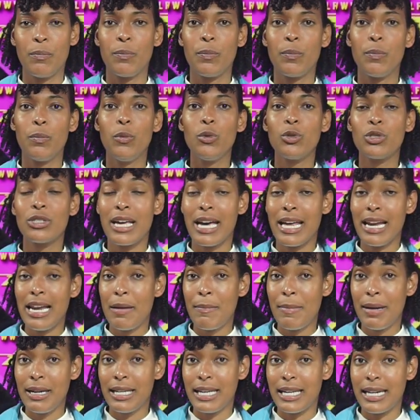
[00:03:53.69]
Buscar la
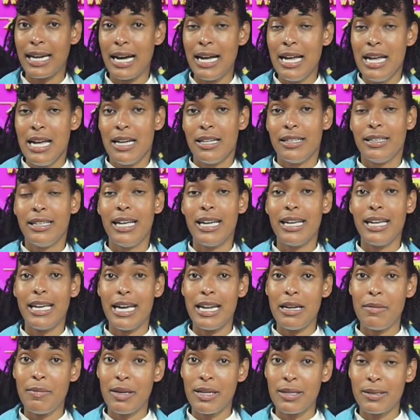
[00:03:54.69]
manera de que
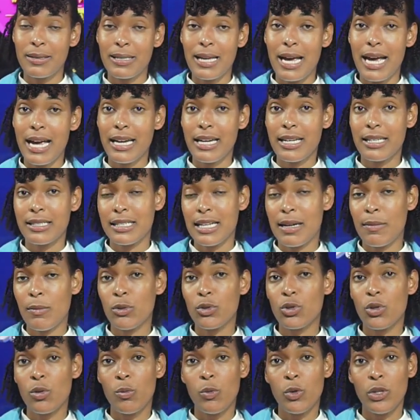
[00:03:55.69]
el mensaje que
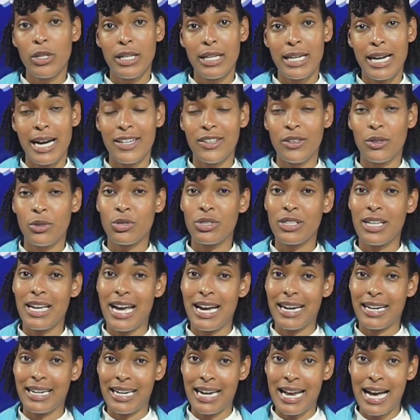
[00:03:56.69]
estamos comunicando
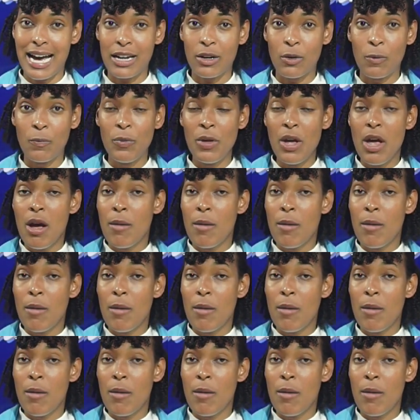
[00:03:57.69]
sea claro.